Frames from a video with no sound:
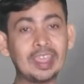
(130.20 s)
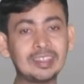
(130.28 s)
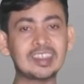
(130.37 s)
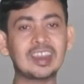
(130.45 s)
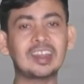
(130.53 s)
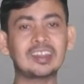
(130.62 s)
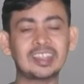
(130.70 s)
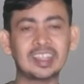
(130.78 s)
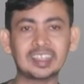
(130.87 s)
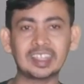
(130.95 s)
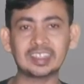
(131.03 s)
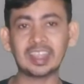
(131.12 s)
এই চ্যানেলটি
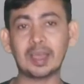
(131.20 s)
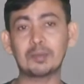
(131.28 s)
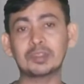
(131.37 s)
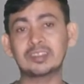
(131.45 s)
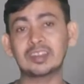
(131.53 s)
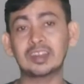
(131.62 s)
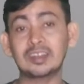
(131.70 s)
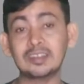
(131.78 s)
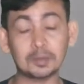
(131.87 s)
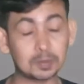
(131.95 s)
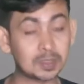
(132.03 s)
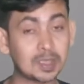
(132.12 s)
থেকে দেখতে আমাদের চ্যানেলটি
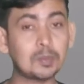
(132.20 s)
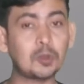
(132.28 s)
সাবস্ক্রাইব